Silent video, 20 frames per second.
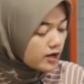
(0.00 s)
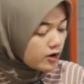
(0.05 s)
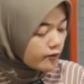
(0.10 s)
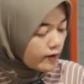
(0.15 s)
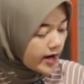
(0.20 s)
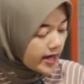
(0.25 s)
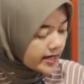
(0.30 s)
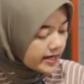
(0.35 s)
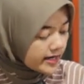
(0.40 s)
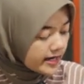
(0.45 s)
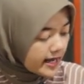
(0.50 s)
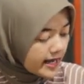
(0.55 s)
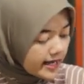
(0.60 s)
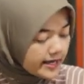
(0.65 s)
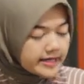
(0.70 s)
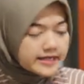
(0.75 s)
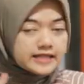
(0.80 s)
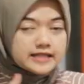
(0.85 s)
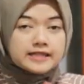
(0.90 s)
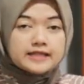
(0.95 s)

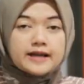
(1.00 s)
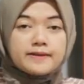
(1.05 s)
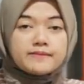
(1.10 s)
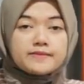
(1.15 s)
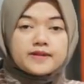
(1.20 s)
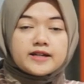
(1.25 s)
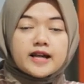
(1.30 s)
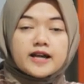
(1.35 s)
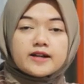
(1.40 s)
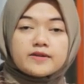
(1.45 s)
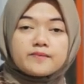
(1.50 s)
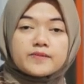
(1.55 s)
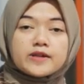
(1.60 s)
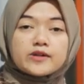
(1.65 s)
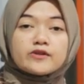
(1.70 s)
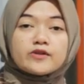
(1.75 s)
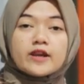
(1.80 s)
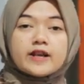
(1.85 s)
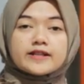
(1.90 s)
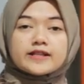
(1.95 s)
warna hitam dan
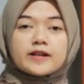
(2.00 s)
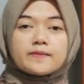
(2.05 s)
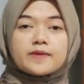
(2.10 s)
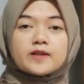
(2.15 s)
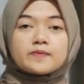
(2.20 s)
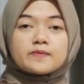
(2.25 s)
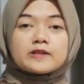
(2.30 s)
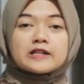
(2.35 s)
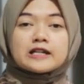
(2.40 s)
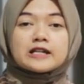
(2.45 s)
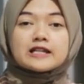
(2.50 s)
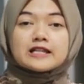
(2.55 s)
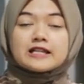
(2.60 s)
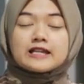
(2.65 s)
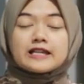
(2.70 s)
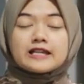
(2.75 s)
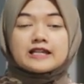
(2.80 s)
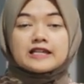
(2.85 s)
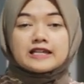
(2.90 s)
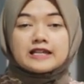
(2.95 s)
biru ya sahabat bediler
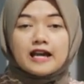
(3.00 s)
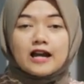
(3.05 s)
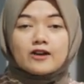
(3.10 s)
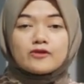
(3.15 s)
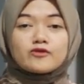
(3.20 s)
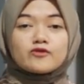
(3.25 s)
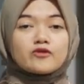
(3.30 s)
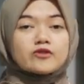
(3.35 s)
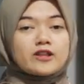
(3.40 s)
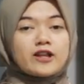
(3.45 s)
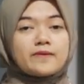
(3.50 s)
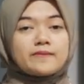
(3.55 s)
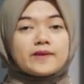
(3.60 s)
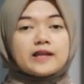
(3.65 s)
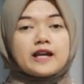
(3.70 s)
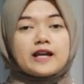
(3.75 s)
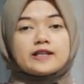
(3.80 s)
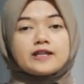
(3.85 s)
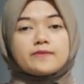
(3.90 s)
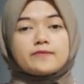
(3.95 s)
sehingga untuk
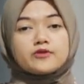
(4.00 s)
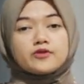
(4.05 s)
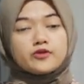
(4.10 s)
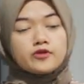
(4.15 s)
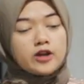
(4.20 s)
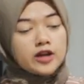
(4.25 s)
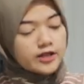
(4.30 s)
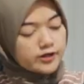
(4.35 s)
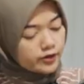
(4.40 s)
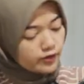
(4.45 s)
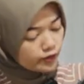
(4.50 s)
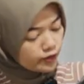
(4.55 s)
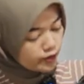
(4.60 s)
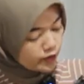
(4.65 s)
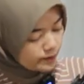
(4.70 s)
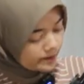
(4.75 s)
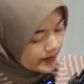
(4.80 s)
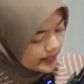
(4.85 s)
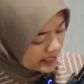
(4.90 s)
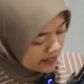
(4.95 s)
tampilannya pun juga
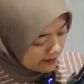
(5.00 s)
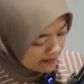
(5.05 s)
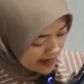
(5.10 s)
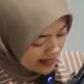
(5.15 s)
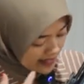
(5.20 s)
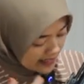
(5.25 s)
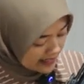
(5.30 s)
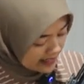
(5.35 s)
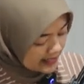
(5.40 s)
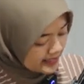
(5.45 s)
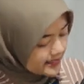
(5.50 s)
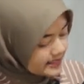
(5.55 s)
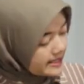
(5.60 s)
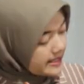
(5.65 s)
cukup minimalis,